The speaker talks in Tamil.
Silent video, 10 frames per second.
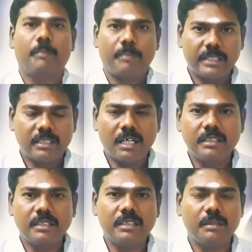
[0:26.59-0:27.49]

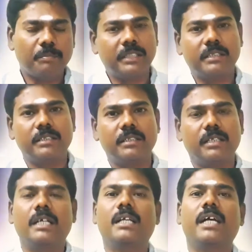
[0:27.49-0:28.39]
பதினான்கு பத்து
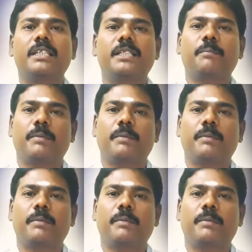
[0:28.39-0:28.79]
ரெண்டாயிரத்தி